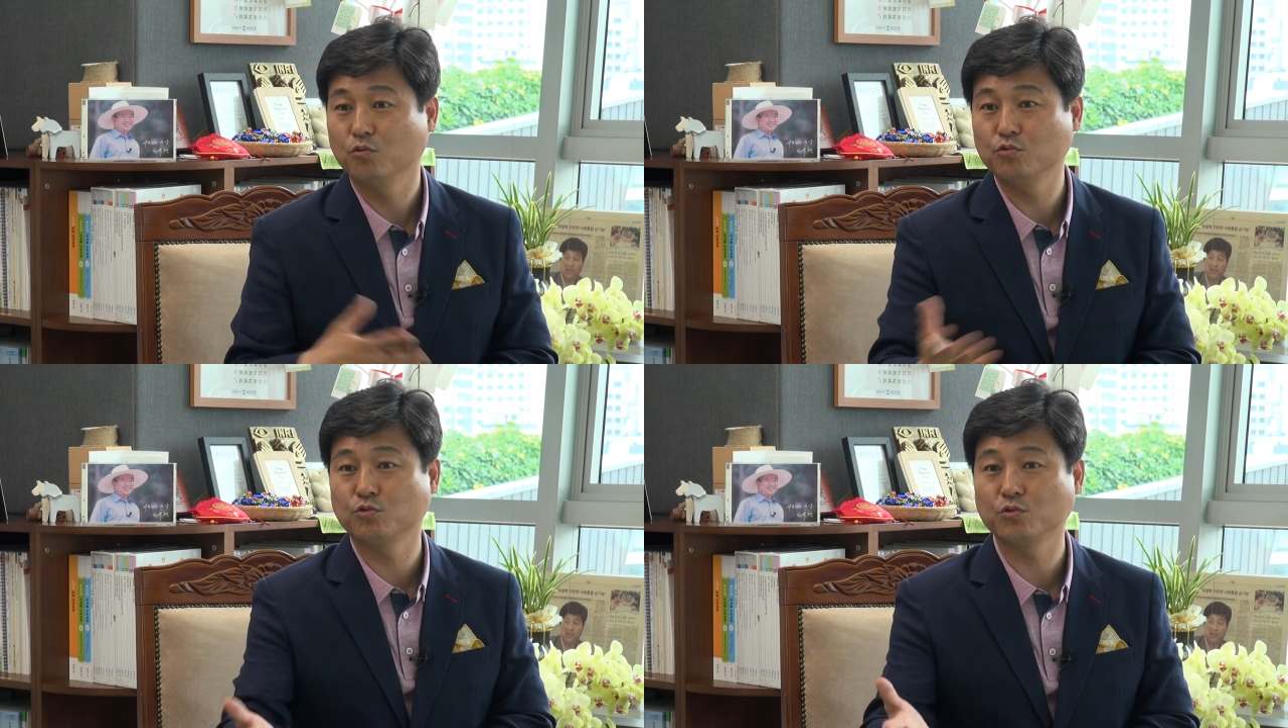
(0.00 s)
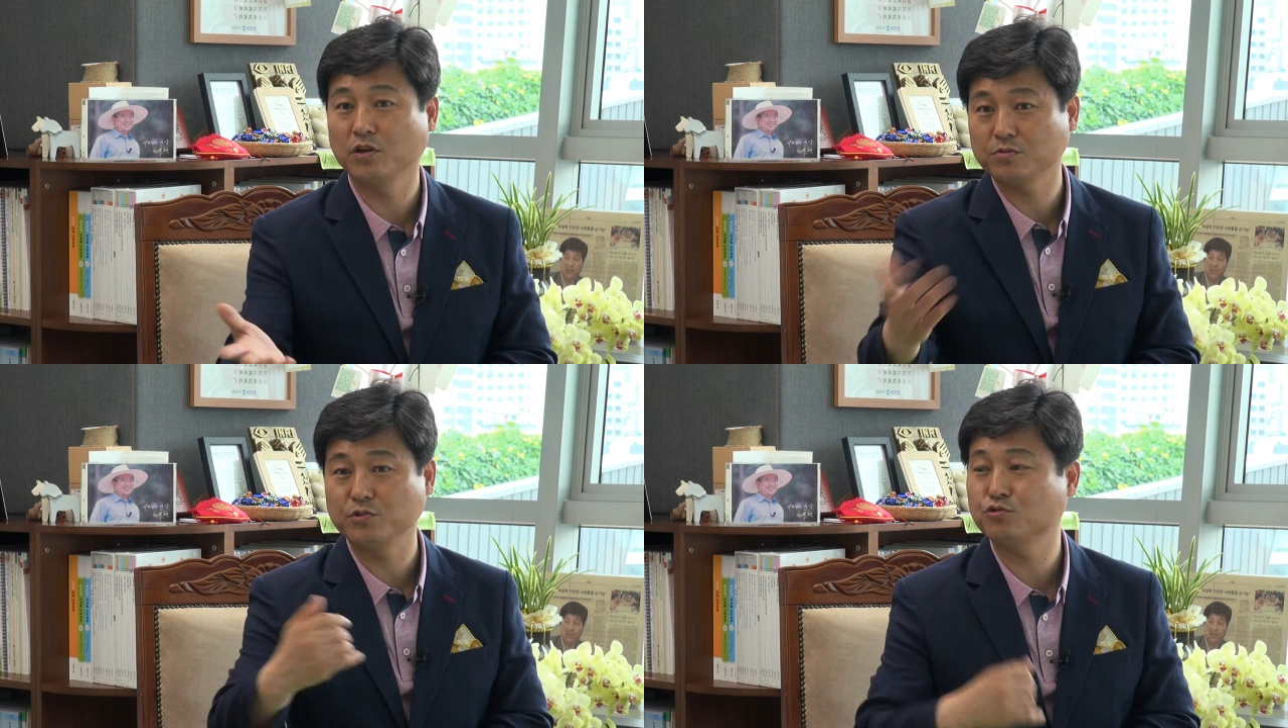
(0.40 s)
우리
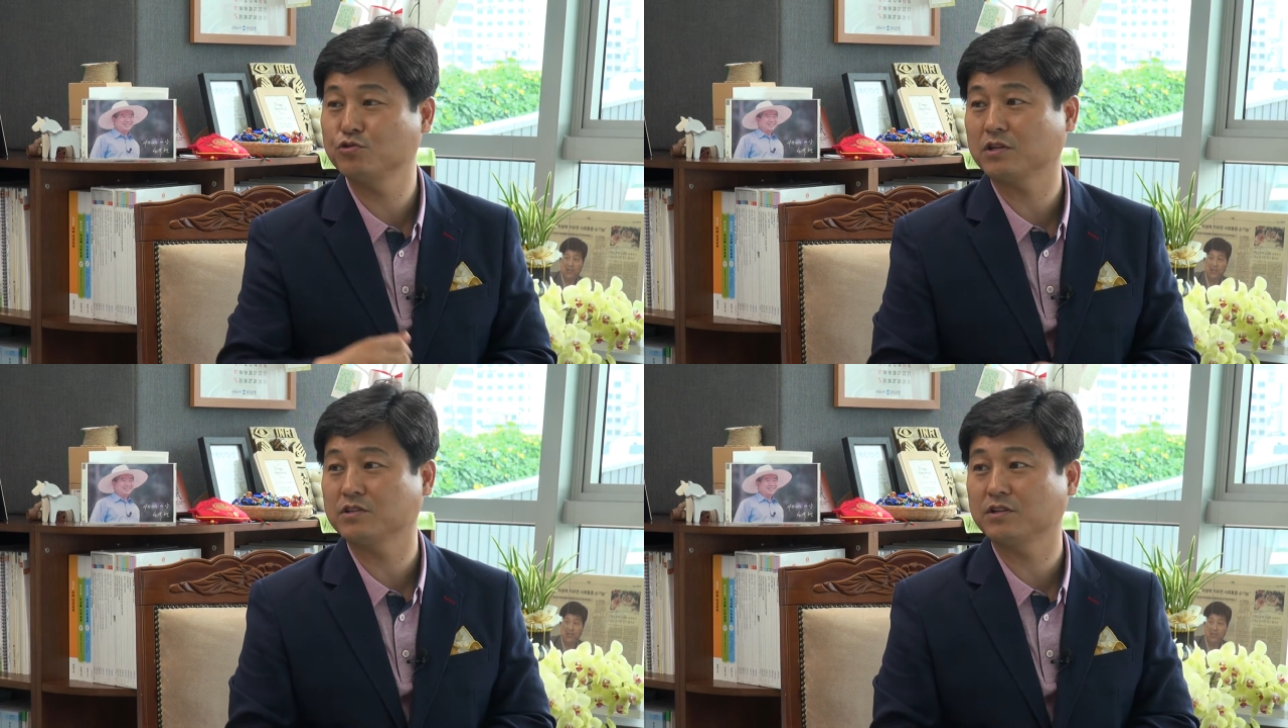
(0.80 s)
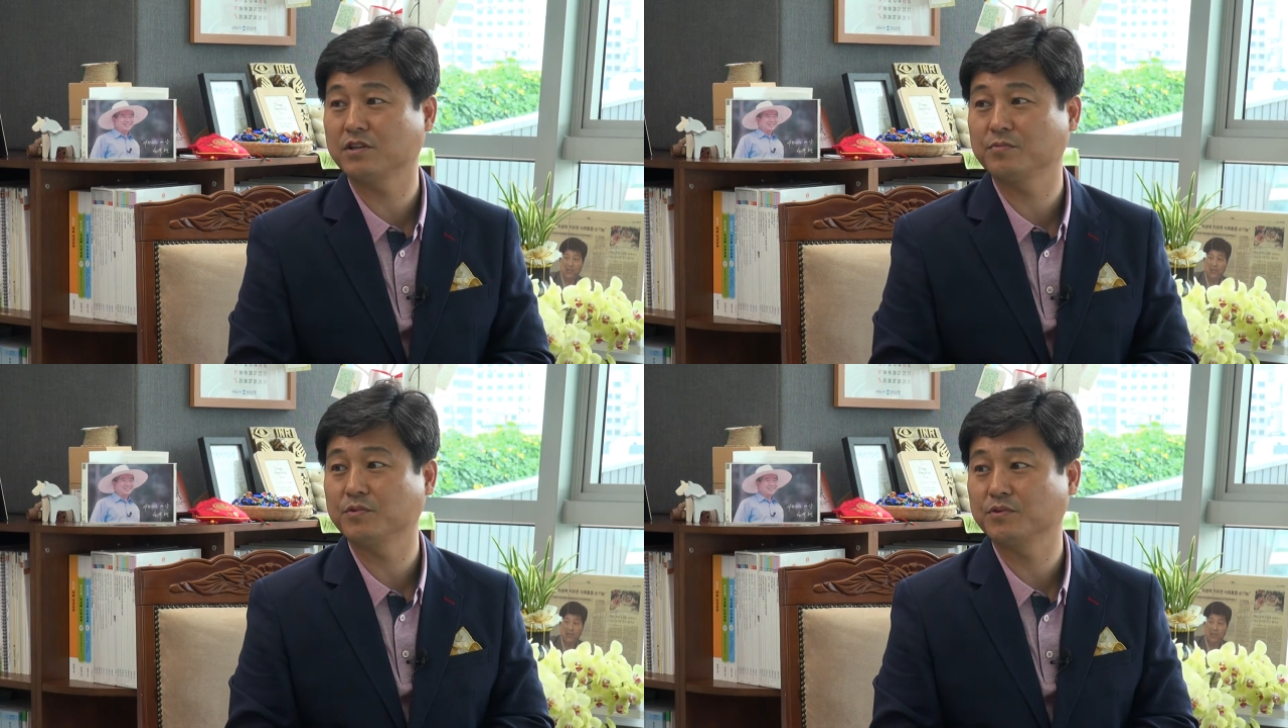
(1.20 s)
동네에서 민주주의
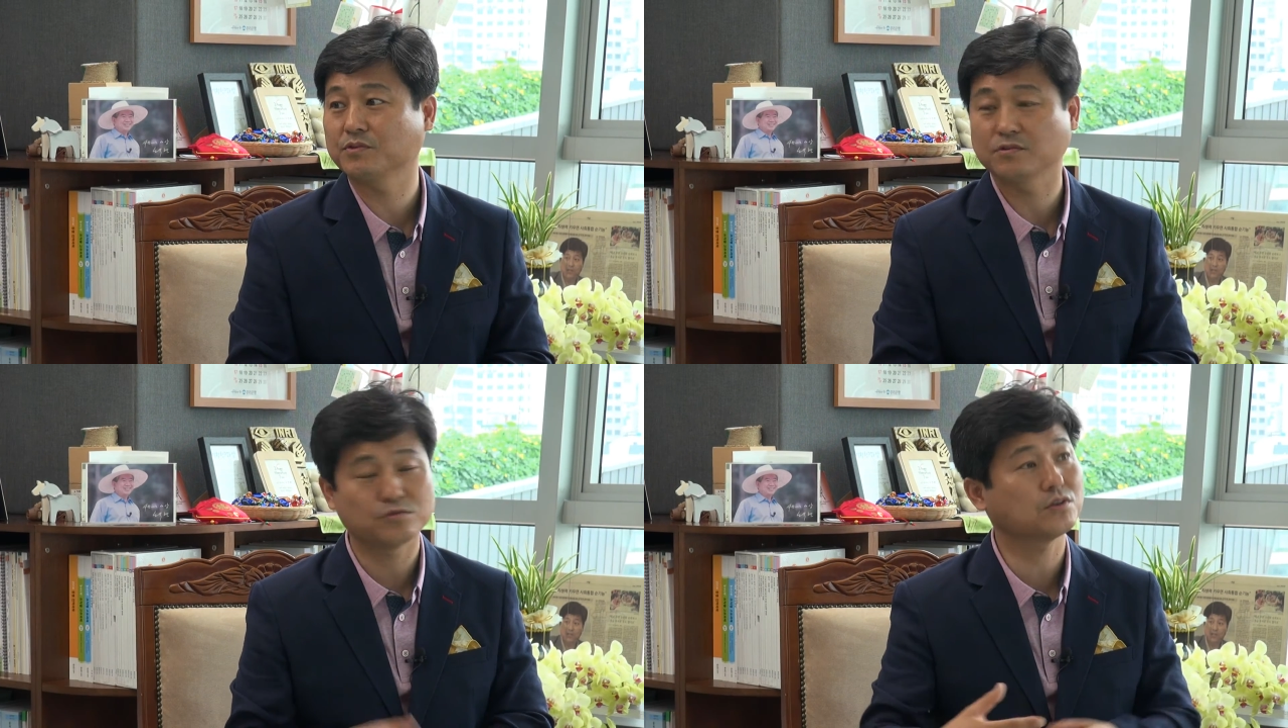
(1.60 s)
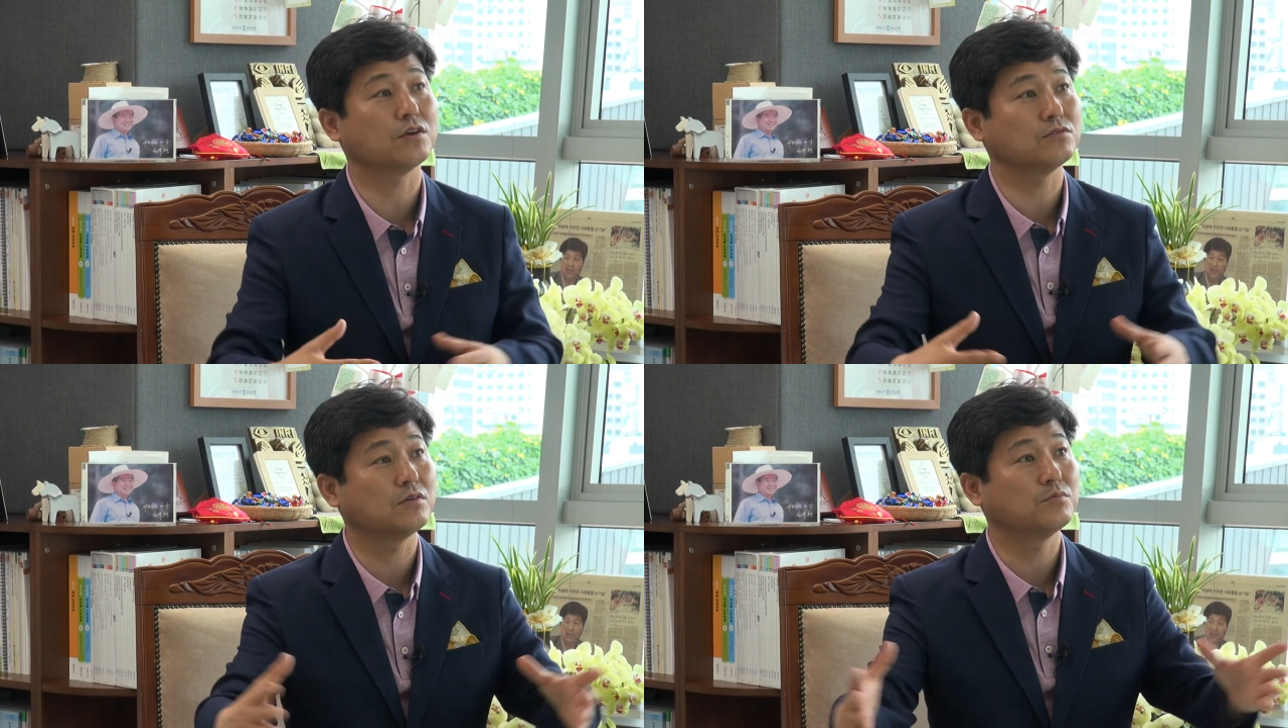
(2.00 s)
하자는데 뭐
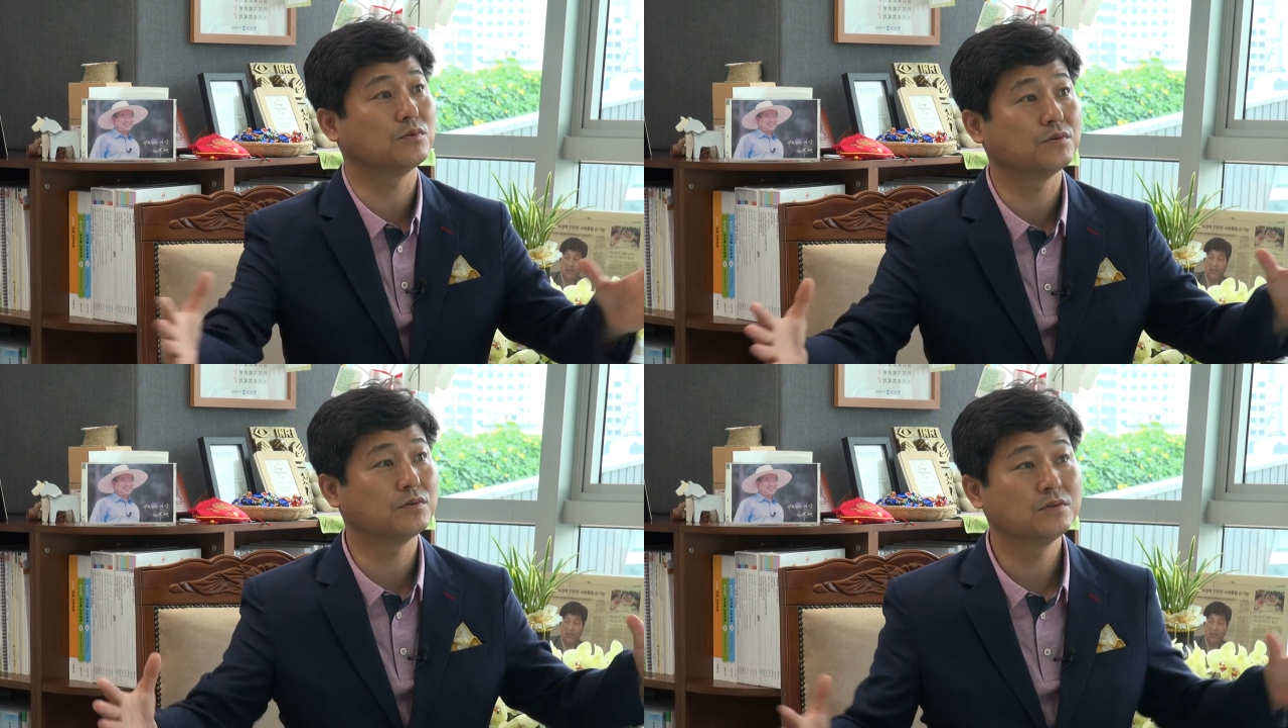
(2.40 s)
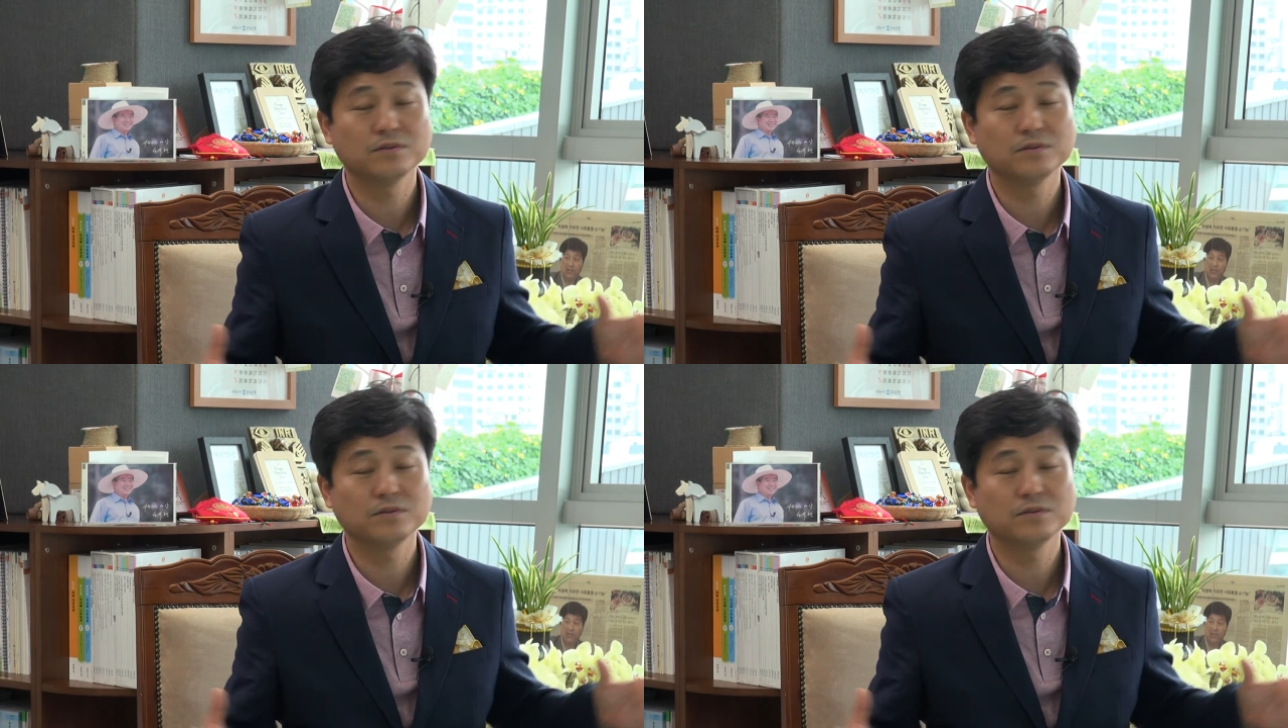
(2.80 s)
쉽게 그냥 뭐